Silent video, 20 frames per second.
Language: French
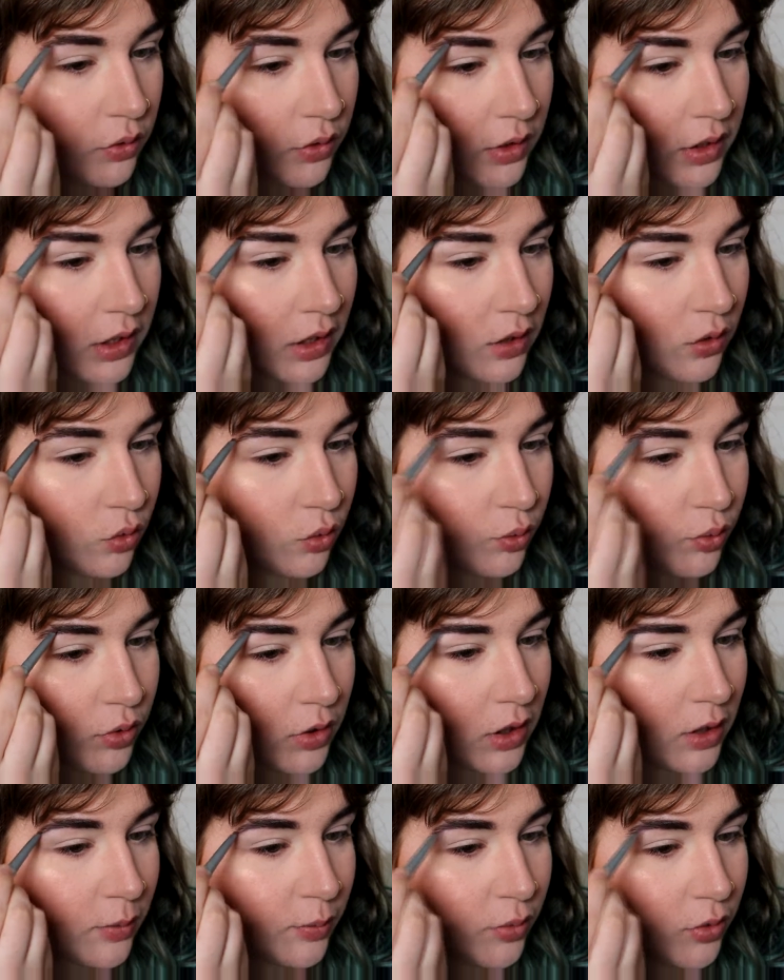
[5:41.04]
Ok, donc
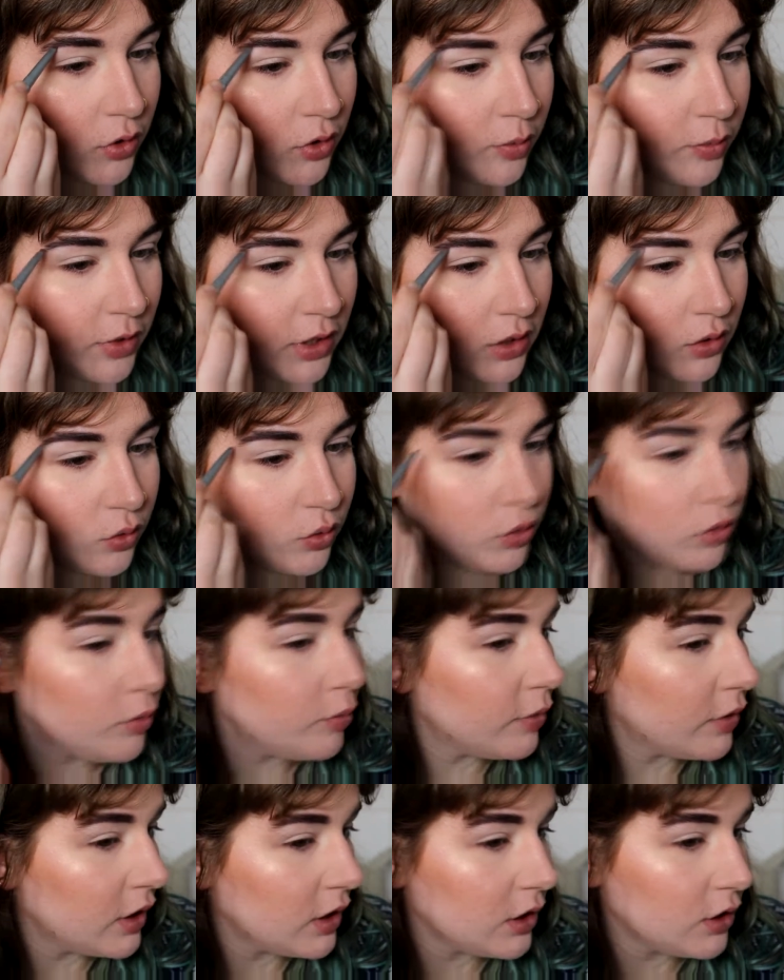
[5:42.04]
pour un premier coup de
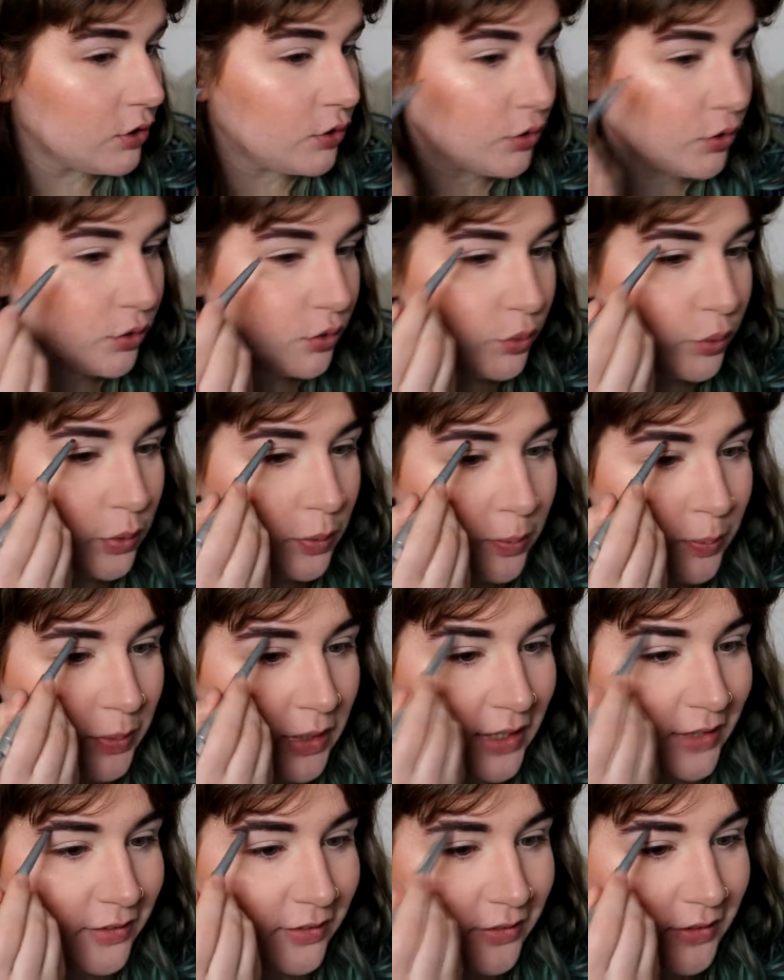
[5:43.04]
main, je suis
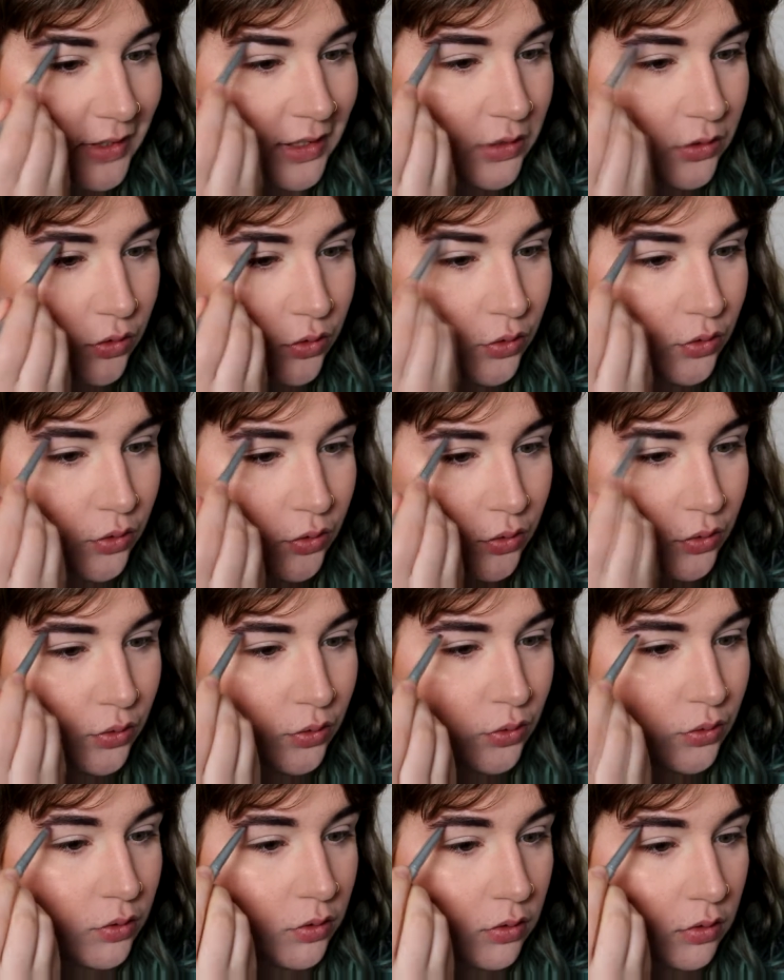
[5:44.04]
pas fan du
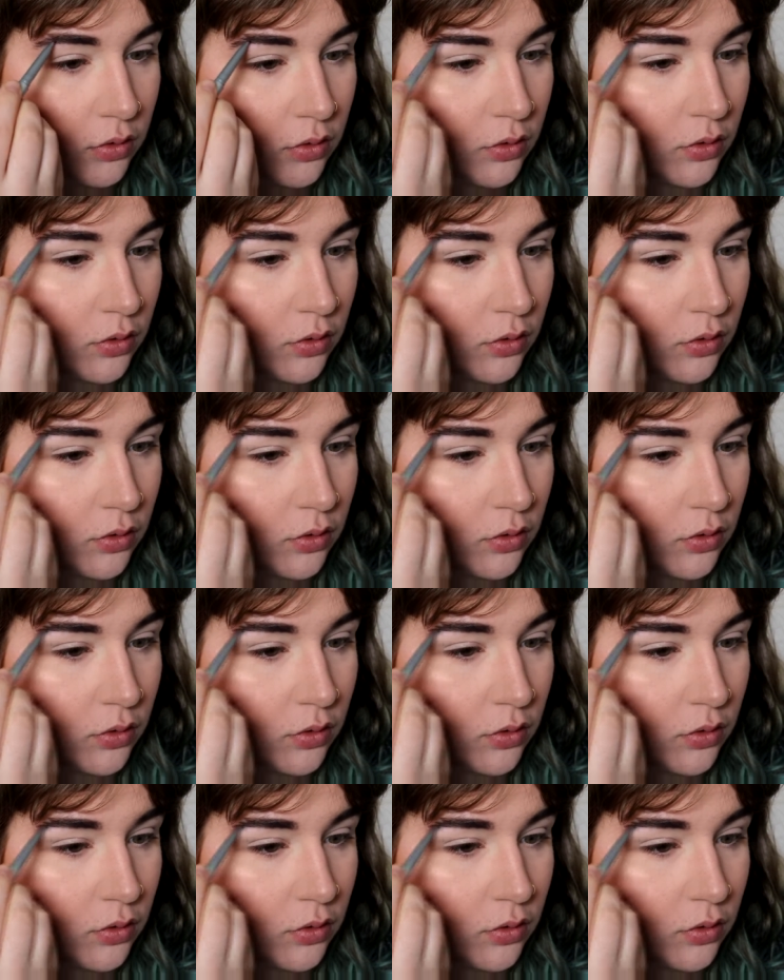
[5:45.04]
tout.